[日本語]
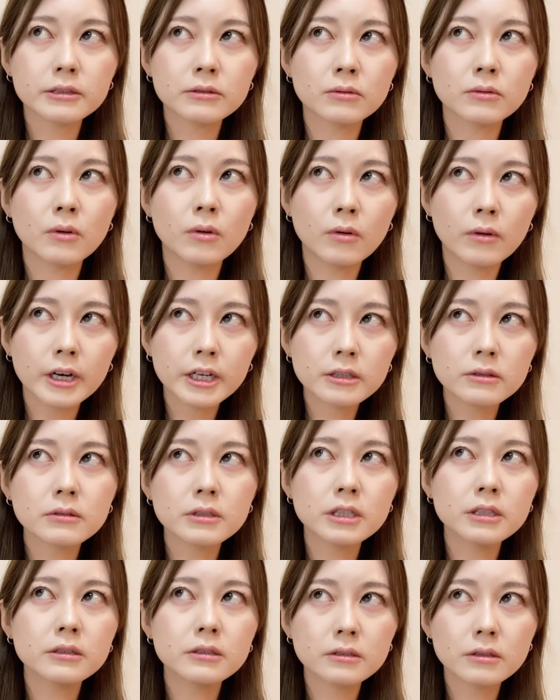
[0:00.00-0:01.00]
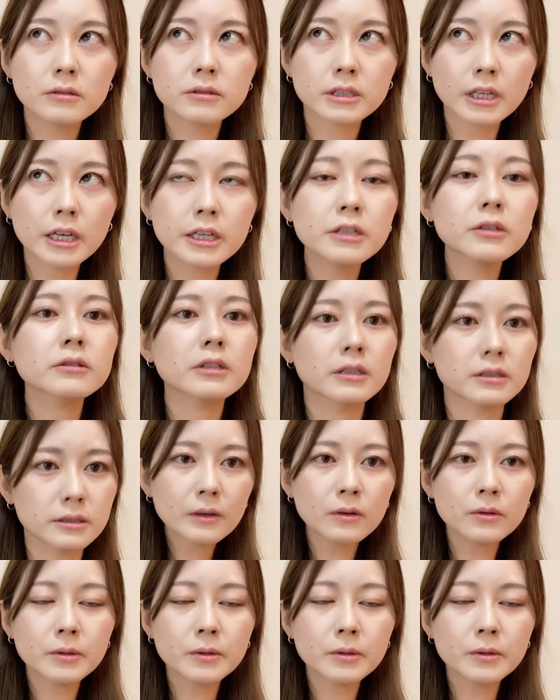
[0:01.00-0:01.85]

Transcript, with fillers: そのホワイトニングの材料です、ね。